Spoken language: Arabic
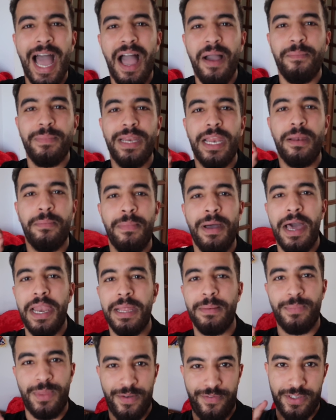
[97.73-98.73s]
اعمل
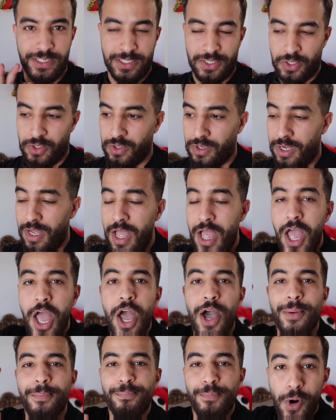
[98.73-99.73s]
المقلب ده في اسراء
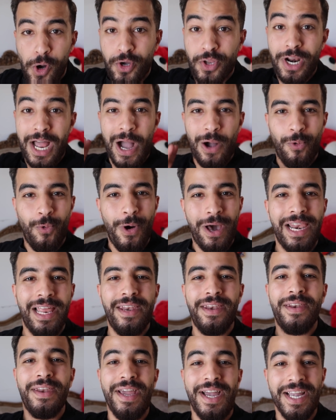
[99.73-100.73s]
بكره
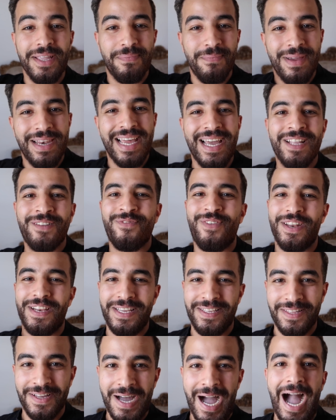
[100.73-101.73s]
اولا عيد ميلاد
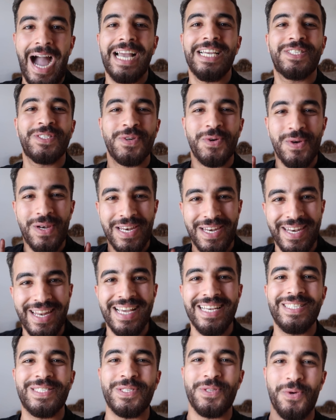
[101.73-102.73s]
فريده عايز كل
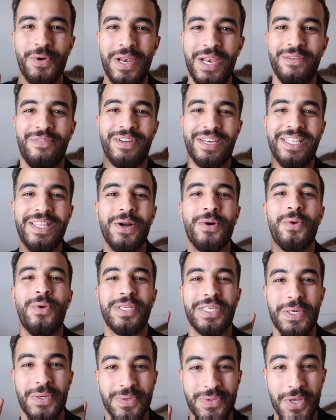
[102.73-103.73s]
الناس تقول لفريده
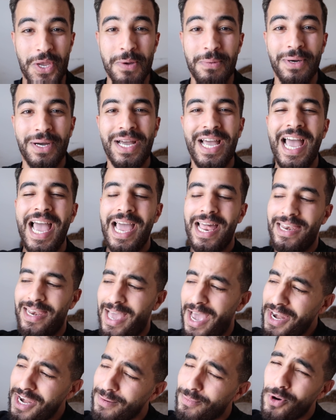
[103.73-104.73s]
كل سنه وانت طيبه
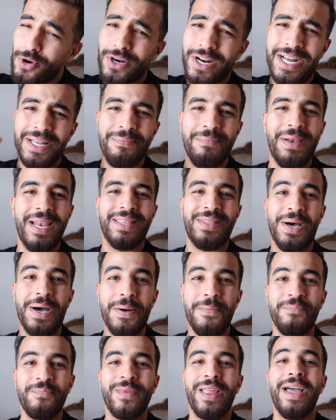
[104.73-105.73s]
لان بكره عيد
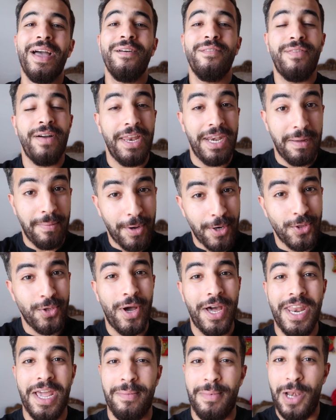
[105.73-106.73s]
ميلادها فاحنا
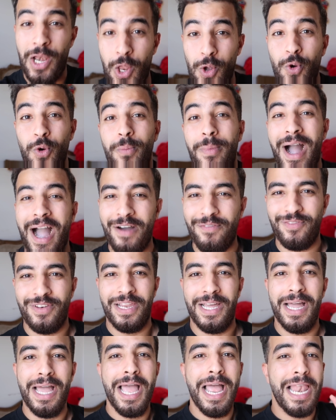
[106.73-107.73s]
برضه هنعمل لكم
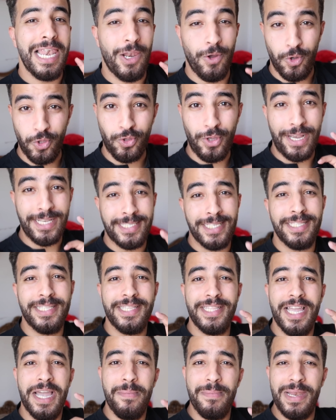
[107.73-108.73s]
حفله لو انتوا
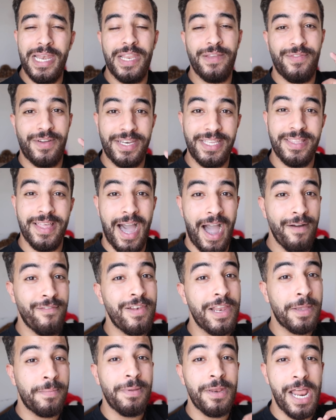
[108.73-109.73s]
عايزين نعمل لفريده
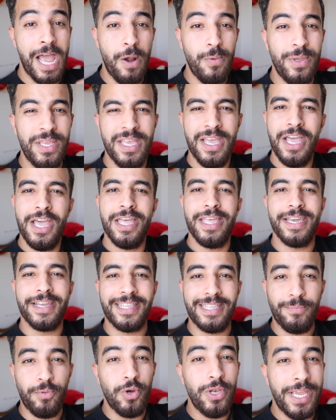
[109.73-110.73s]
حفله كبيره قوي
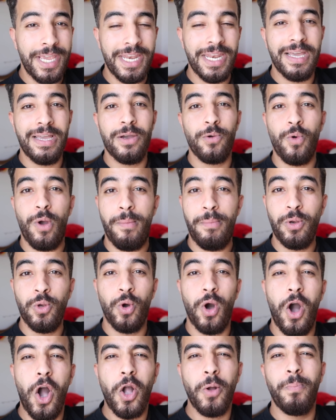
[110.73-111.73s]
اكتبوا لي هنا
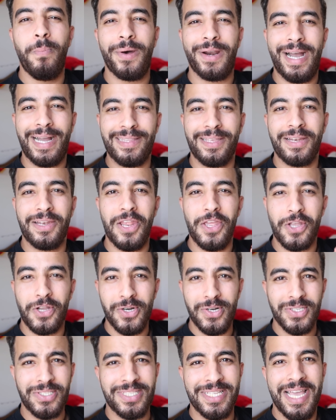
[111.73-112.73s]
واعملوا اكبر عدد
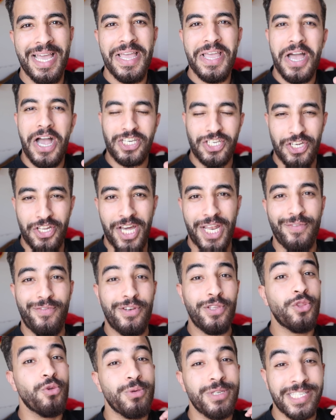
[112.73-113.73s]
لايكات عشان اعرف
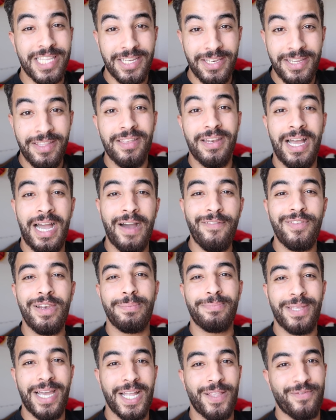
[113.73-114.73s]
ان انتوا مستنيين
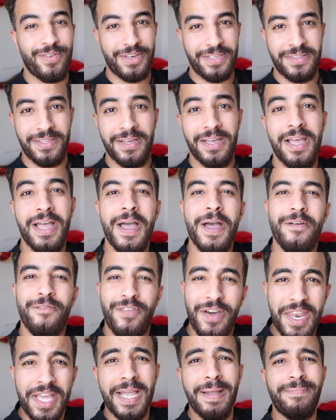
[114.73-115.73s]
الحفله بتاعه فريده
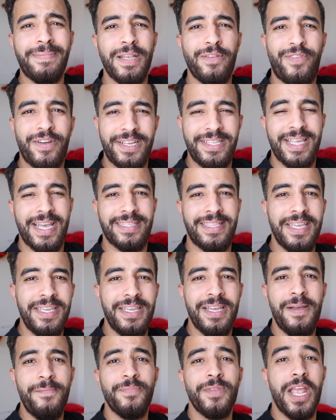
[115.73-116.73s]
فانا جبت لفريده
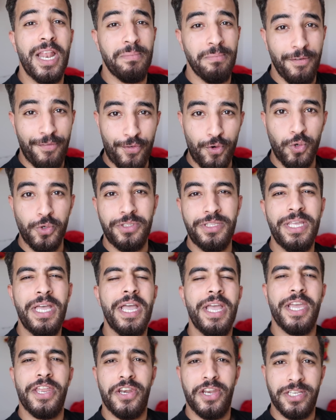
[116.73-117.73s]
هديه المفروض
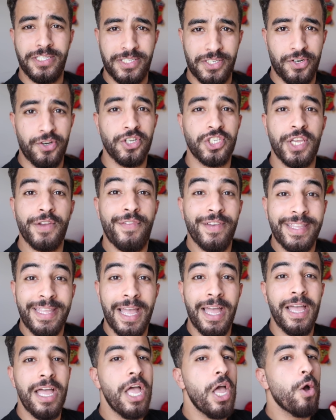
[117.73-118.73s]
ان اسراء
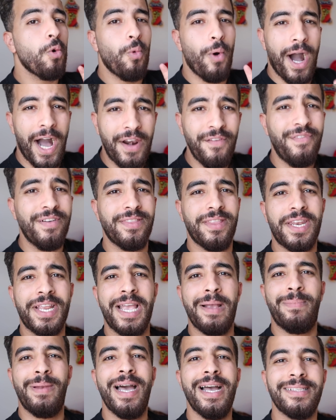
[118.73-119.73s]
شافتها وعارفه ان انا
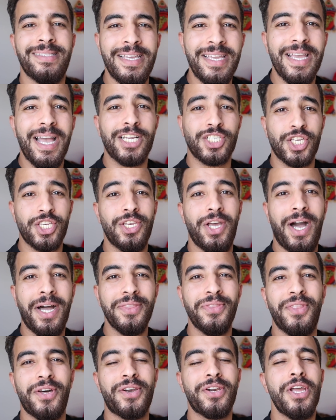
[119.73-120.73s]
جايب لها هديه عشان
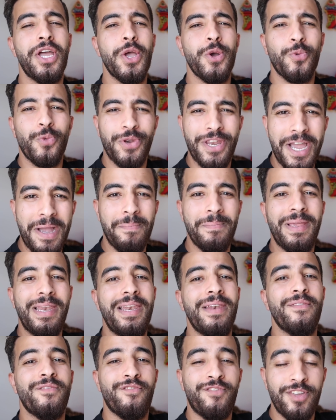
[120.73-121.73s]
نحضر
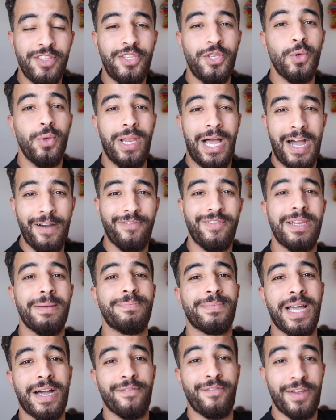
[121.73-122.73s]
ونعمل فيديو الحفله
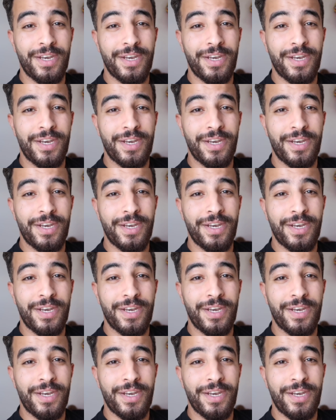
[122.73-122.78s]
بتاع